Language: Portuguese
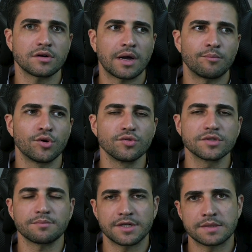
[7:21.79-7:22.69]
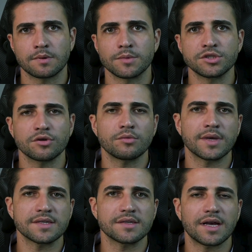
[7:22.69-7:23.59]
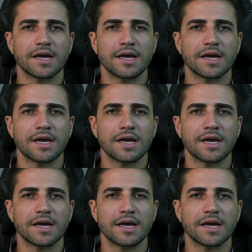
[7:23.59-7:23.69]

a bolsa principalmente já começa